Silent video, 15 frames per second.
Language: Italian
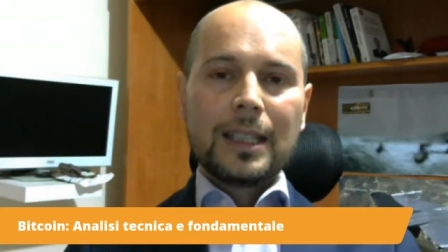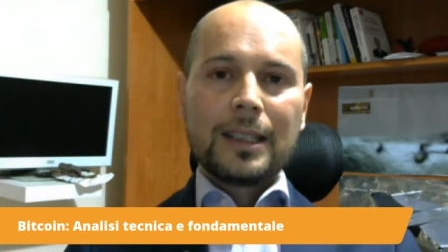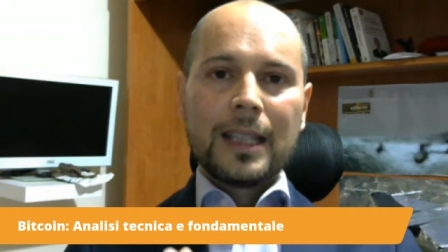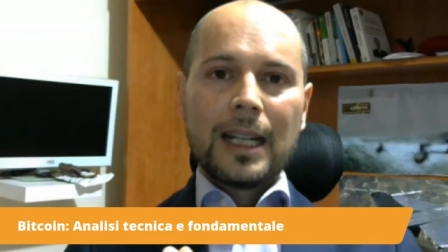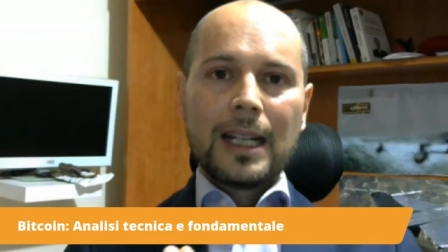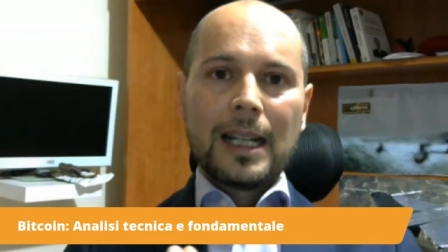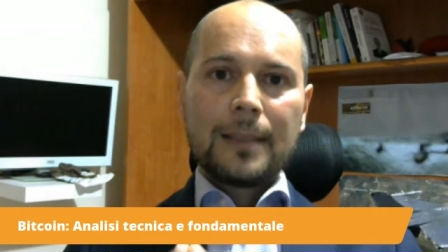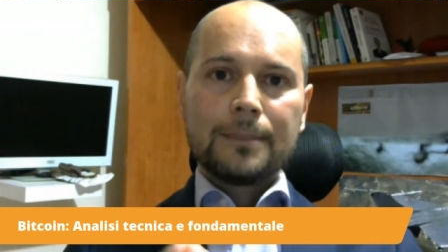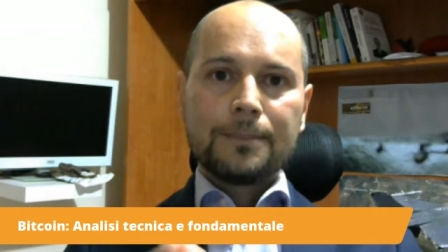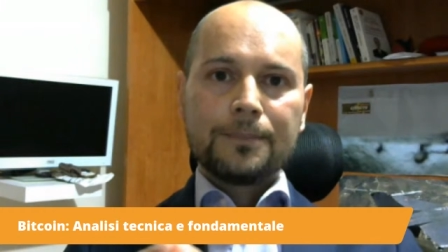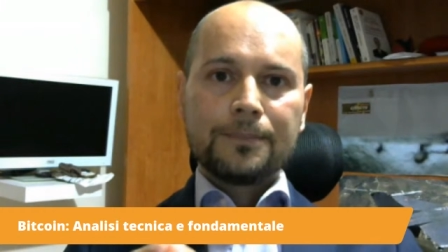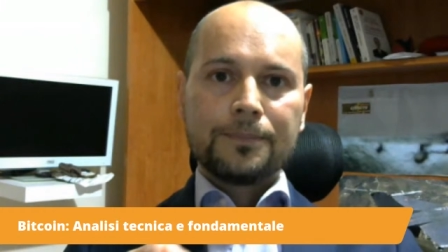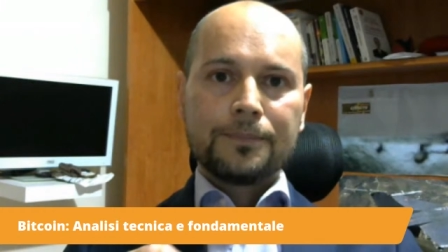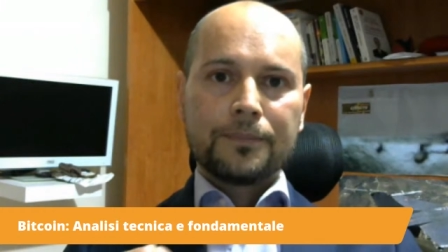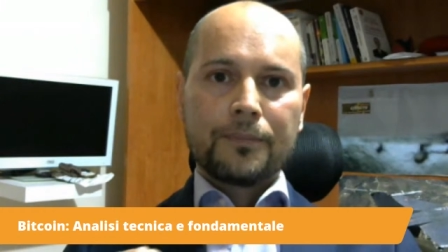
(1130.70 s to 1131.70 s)
dalla, mh,
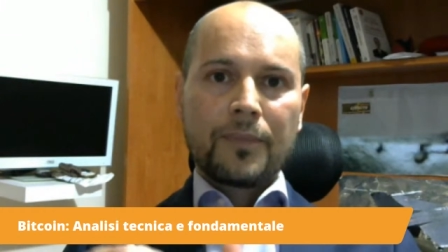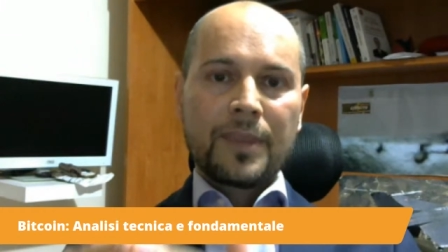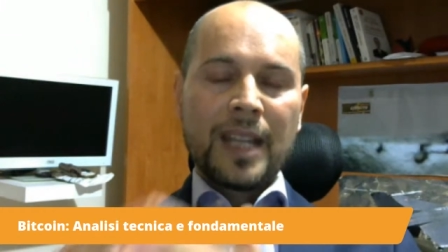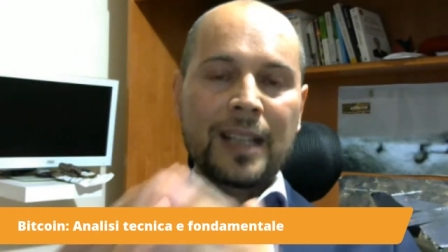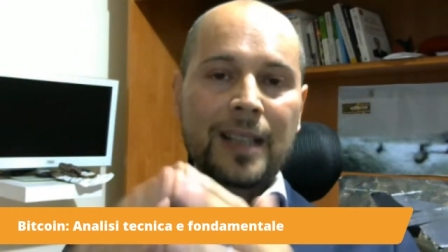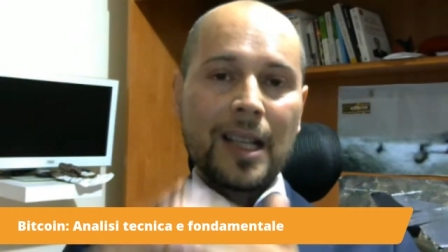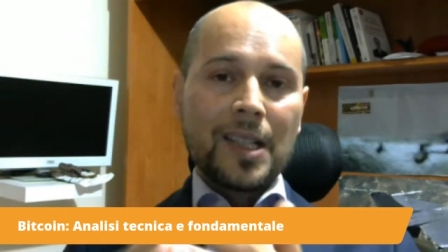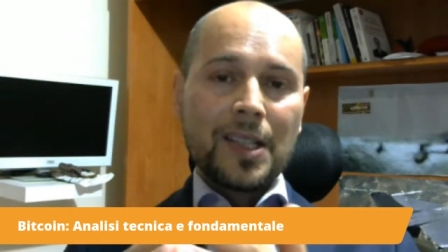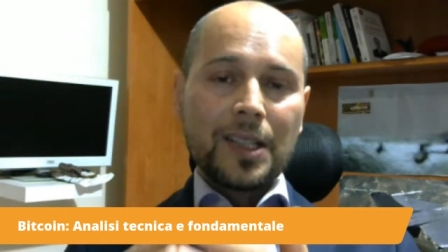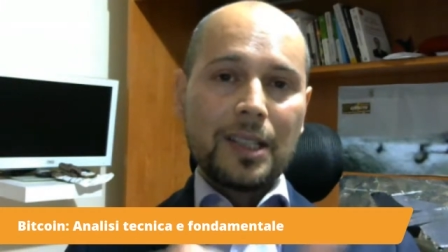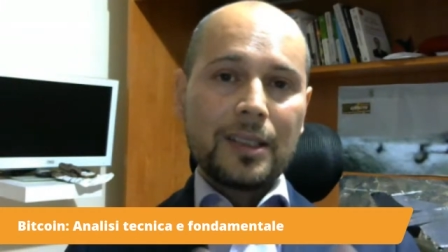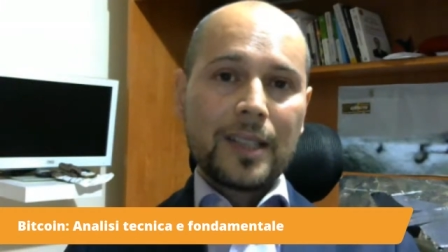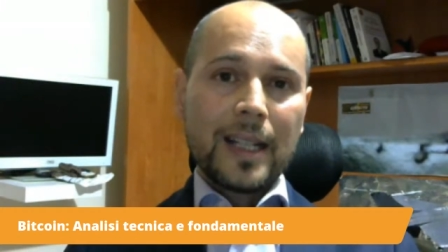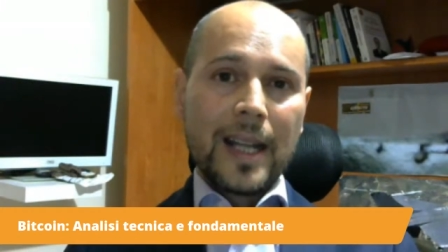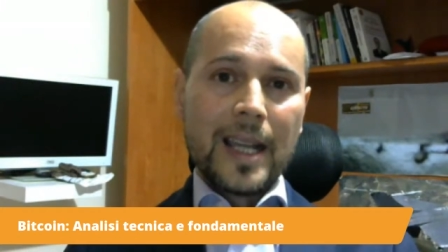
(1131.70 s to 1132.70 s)
mm, dai tassi di
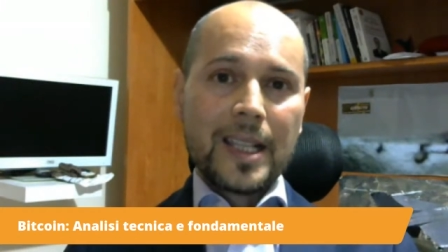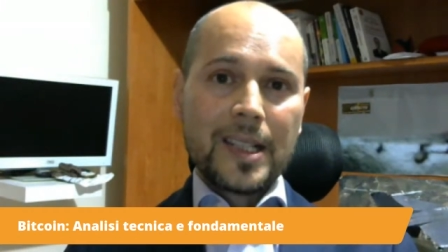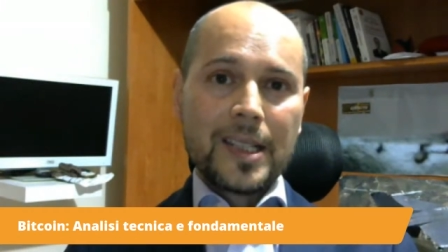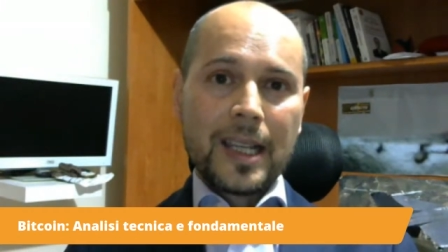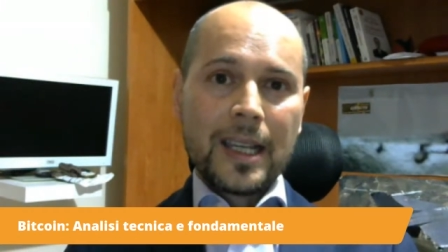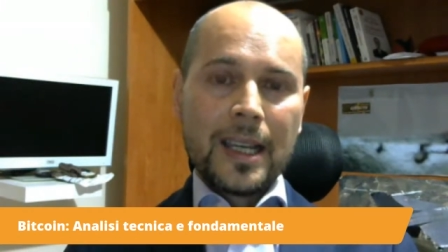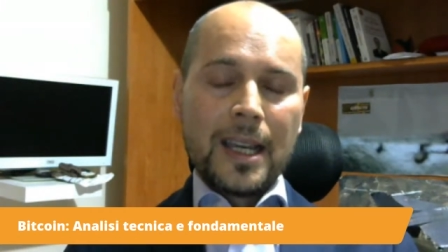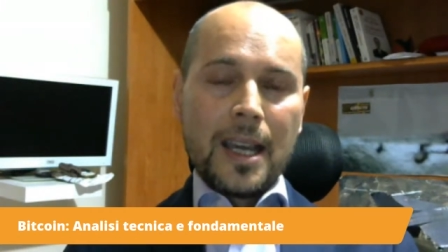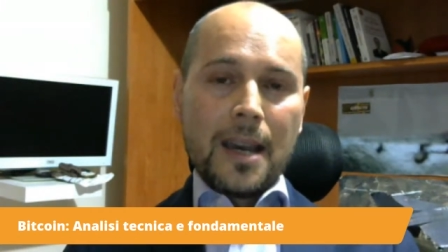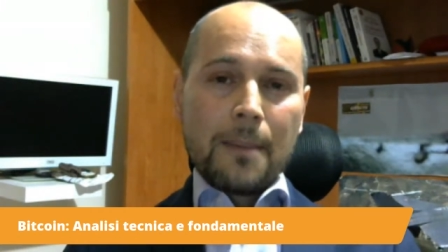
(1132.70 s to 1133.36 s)
interesse